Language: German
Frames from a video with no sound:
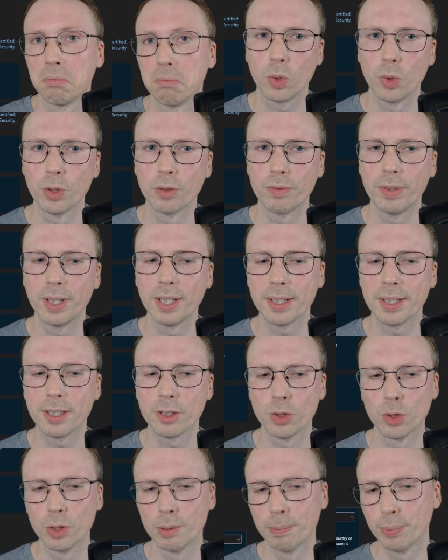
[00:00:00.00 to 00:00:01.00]
Und wenn ihr
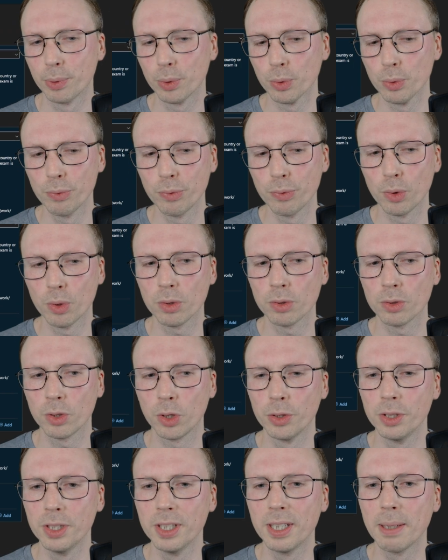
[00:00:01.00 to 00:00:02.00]
jetzt so eine Prüfung
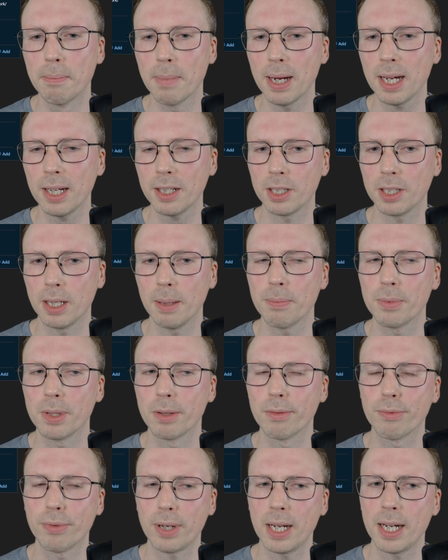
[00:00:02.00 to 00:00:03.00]
noch nie gemacht habt,
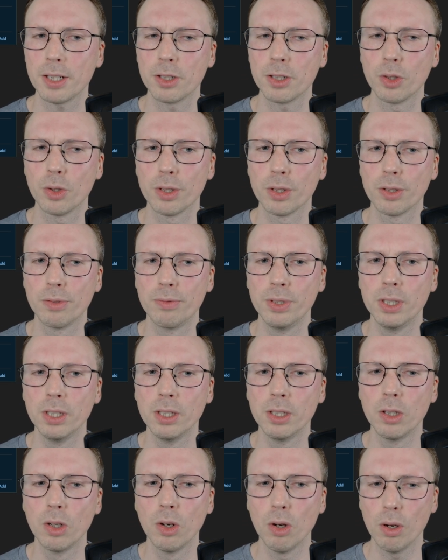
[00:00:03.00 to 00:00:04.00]
dann fragt ihr euch,
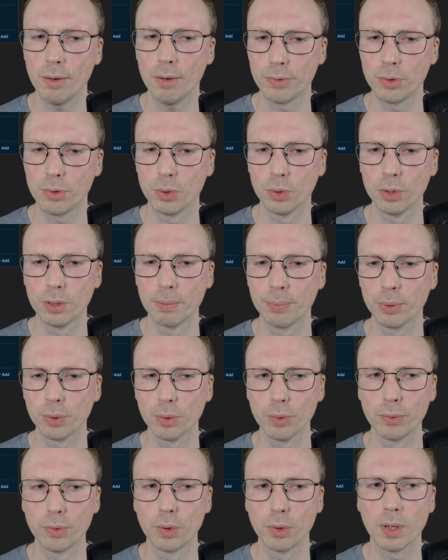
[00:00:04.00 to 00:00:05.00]
wie läuft so eine
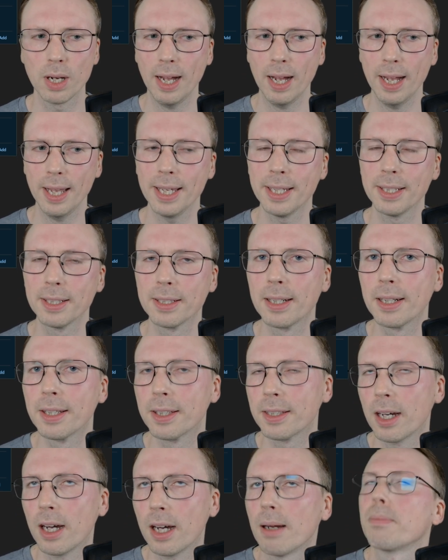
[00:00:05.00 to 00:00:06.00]
Prüfung
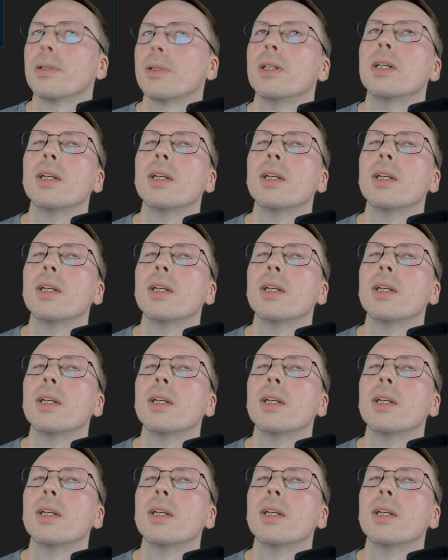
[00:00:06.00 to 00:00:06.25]
eigentlich ab?